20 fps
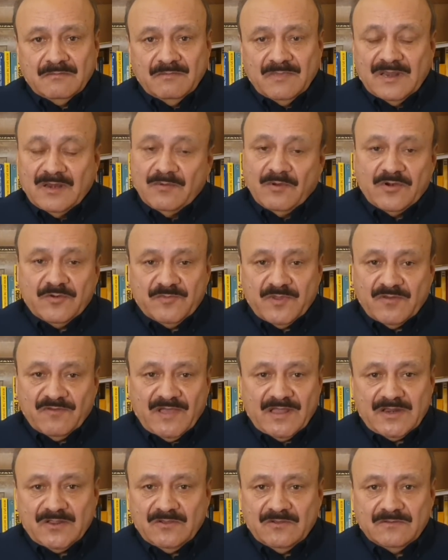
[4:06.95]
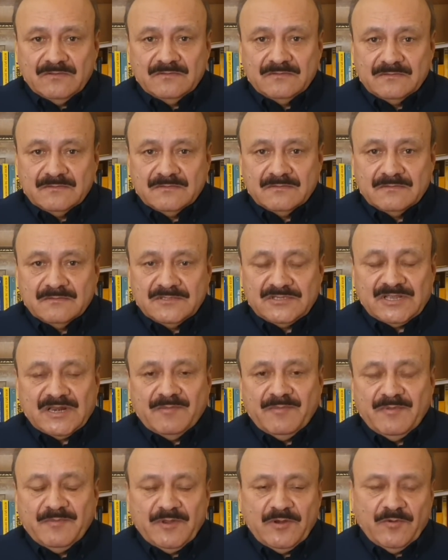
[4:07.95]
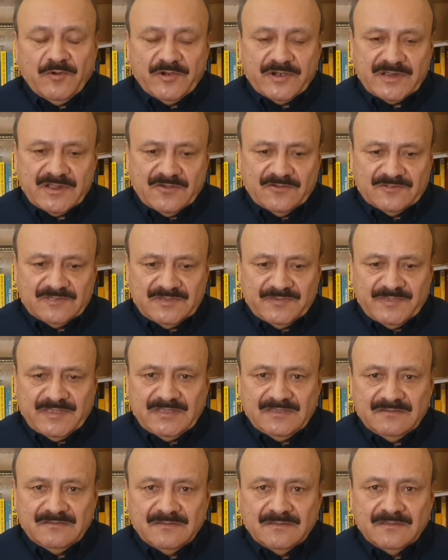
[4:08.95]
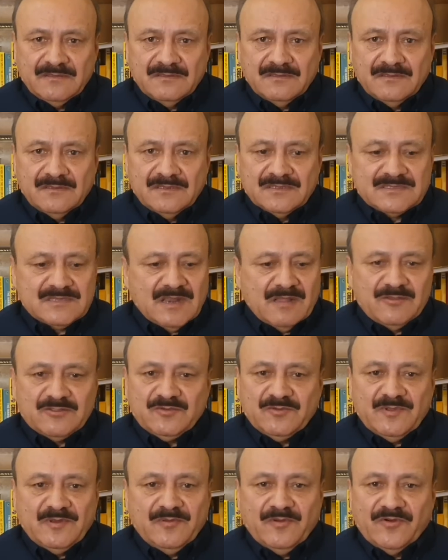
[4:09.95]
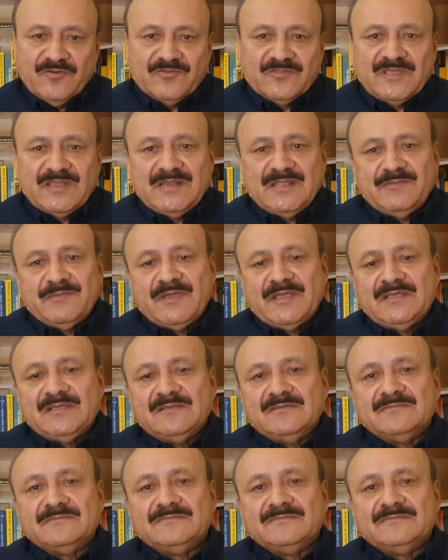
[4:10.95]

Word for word: बेल वाउंड भरवा रहे हो शराह में बेल वाउंड कहाँ होती भाई इस्लाम में तो बेल वाउंड होता ही नहीं भाई